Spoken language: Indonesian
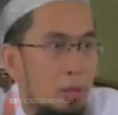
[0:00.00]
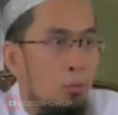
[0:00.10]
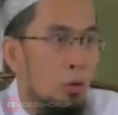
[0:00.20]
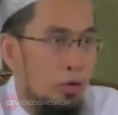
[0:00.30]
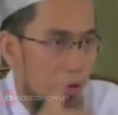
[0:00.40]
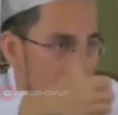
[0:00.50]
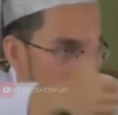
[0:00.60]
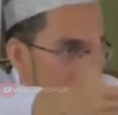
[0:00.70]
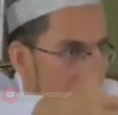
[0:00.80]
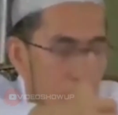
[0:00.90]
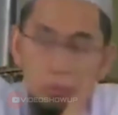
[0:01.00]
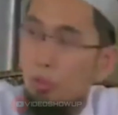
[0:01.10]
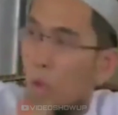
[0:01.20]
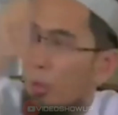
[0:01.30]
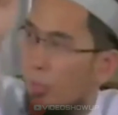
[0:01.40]
Mukjizatnya bagus.
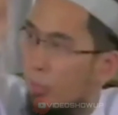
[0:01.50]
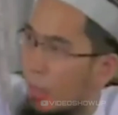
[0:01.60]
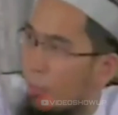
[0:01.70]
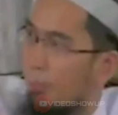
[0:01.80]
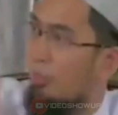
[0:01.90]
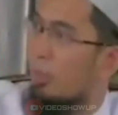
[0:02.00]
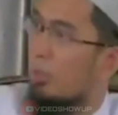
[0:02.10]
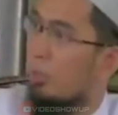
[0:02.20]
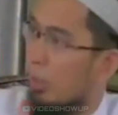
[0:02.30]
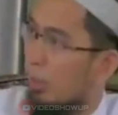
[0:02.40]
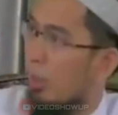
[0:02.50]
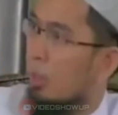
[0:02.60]
Tongkat dilempar jadi ular.